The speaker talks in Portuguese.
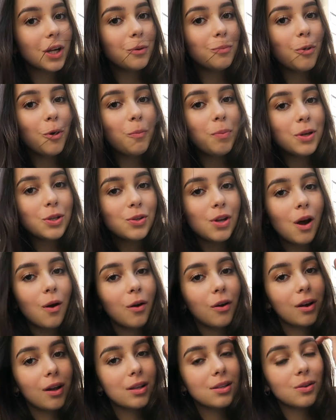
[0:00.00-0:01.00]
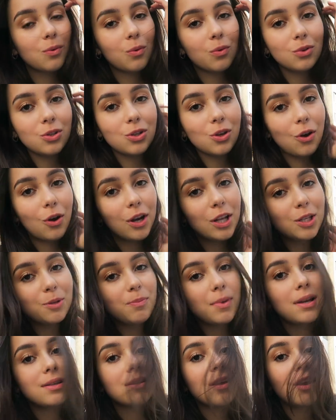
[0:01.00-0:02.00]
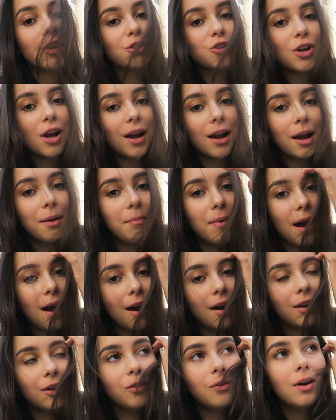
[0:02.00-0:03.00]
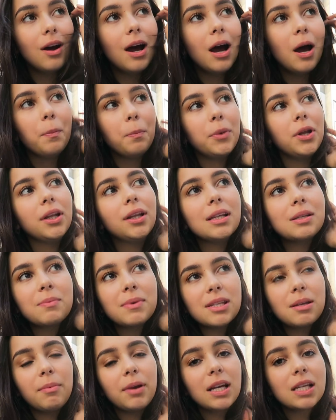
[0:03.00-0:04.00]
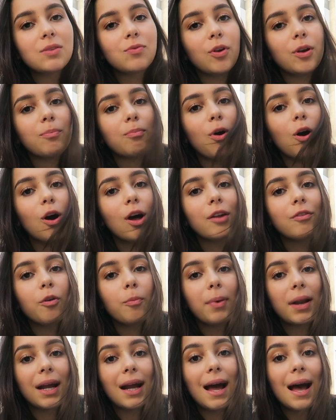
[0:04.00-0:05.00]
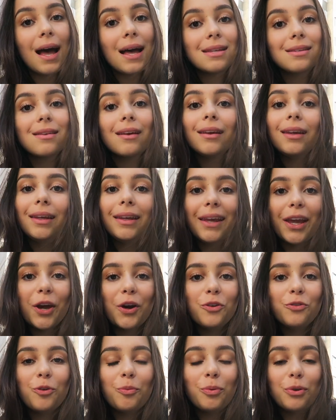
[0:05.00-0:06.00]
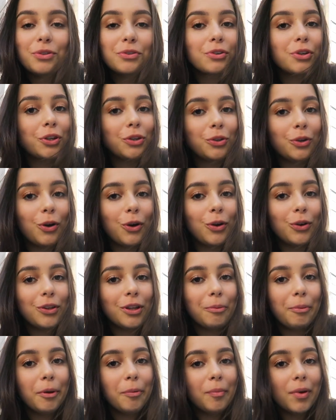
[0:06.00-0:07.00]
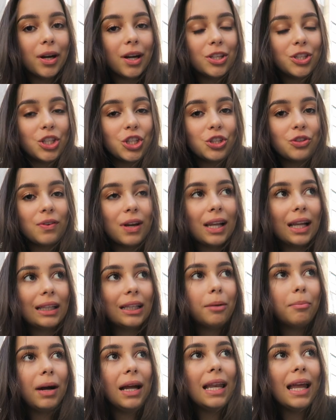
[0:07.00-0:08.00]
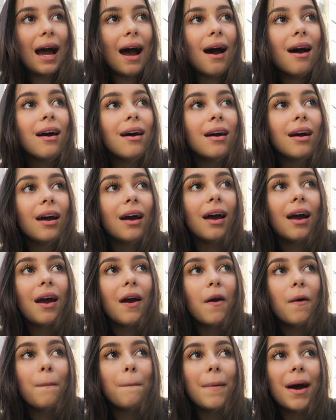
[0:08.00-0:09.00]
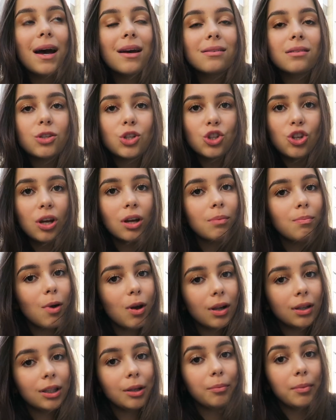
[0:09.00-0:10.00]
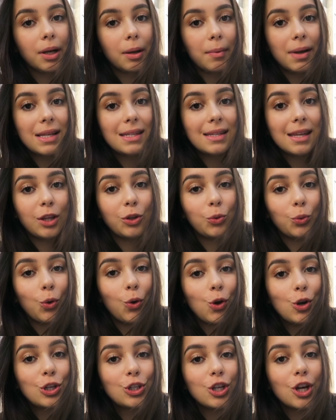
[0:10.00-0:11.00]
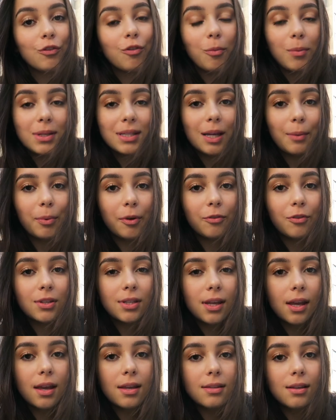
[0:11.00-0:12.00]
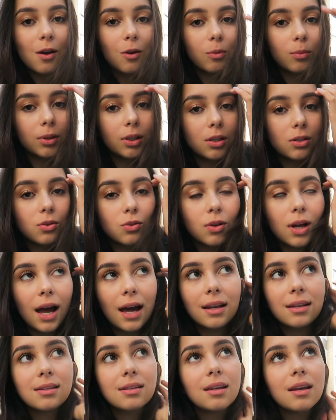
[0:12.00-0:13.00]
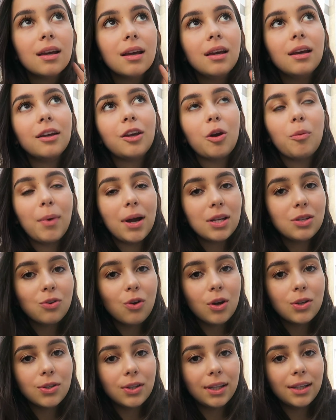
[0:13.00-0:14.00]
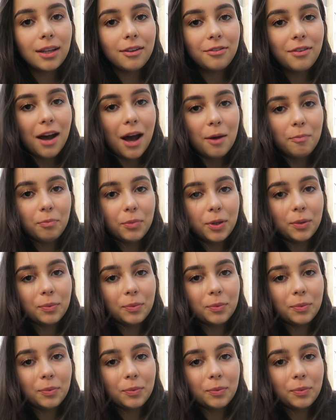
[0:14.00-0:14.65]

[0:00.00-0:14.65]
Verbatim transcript: Bom pessoal, agora são 11 horas, e minhas aulas já acabaram. A maioria das minhas amigas vão embora, vão pra casa e eu vou pro escritório da minha irmã, a gente vai lá trabalhar. Mas, já que minha aula termina mais cedo hoje, eu vou mostrar pra vocês alguns dos lugares que eu mais gosto aqui da FAP.